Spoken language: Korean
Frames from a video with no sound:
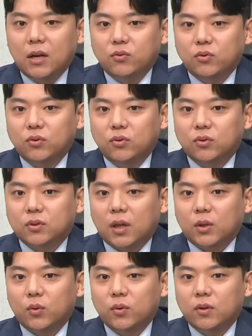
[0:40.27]
한국
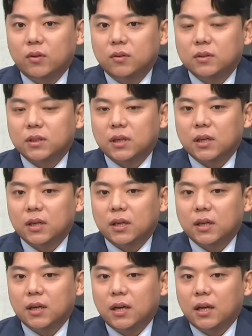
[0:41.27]

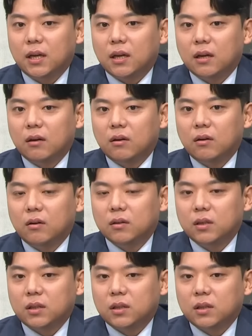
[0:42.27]
대통령제가 어,